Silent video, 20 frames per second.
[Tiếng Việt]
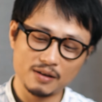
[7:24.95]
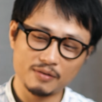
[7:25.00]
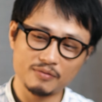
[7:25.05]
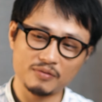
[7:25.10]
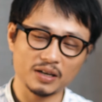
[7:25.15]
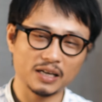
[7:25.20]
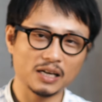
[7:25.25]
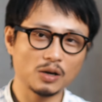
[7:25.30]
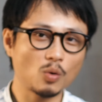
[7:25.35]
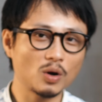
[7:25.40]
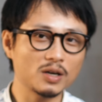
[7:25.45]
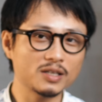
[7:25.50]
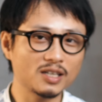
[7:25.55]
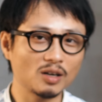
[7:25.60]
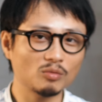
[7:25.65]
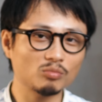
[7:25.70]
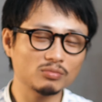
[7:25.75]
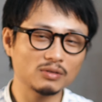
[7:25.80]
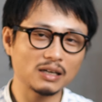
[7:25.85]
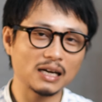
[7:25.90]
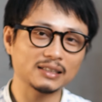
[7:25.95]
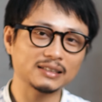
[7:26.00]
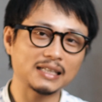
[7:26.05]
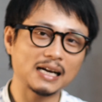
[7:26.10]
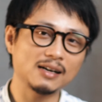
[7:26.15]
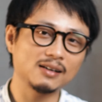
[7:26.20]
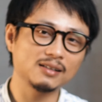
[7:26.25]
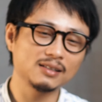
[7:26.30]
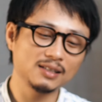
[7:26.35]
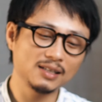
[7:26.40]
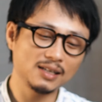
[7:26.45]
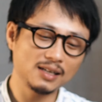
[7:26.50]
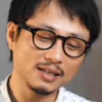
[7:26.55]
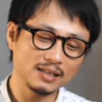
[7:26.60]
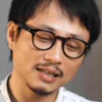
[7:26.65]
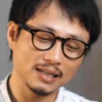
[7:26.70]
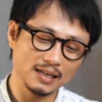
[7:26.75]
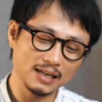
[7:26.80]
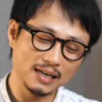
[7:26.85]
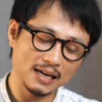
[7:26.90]
và cái quan trọng đáng giá hơn nữa
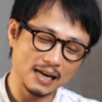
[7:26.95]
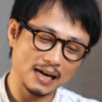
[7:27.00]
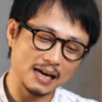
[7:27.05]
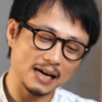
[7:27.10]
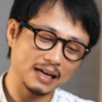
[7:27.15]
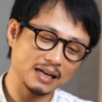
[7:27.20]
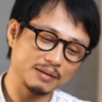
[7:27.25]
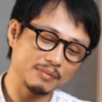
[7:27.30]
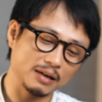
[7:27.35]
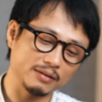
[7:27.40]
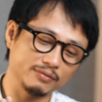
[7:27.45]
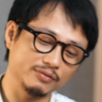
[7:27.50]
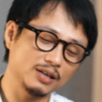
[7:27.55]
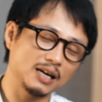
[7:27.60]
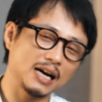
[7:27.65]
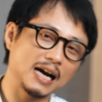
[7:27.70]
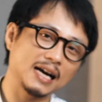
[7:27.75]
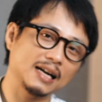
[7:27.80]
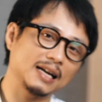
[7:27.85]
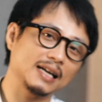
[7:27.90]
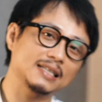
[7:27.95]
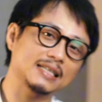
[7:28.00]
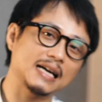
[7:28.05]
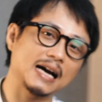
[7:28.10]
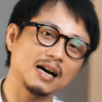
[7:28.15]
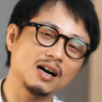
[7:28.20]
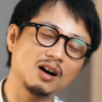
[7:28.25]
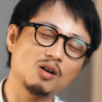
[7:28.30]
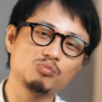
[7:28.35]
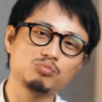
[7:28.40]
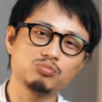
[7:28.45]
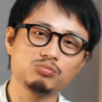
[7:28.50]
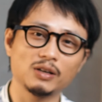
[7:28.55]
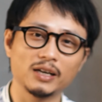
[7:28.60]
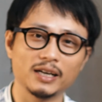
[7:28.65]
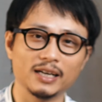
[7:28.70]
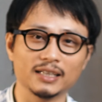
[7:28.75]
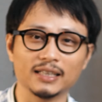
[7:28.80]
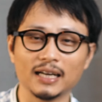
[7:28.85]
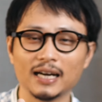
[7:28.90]
đấy là cái bản v 2 này giá không
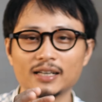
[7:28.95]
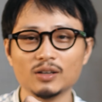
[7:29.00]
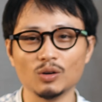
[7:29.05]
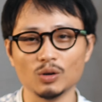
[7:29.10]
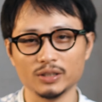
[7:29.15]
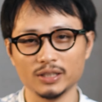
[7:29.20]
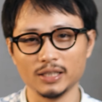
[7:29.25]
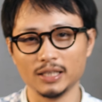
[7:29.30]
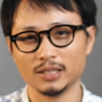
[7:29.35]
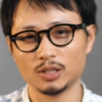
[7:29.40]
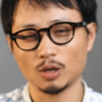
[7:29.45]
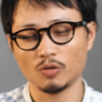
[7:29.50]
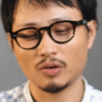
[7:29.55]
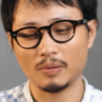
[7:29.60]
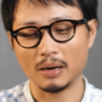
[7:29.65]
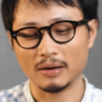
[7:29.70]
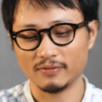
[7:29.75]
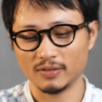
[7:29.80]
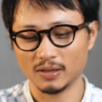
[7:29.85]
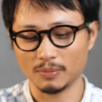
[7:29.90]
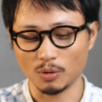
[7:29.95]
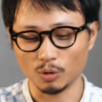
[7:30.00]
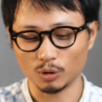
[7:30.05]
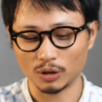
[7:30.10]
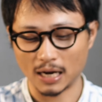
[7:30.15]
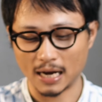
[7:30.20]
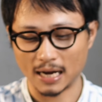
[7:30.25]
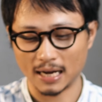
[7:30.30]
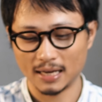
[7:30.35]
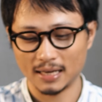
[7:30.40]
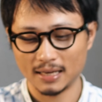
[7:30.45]
hề thay đổi gì so với bản v 1 cả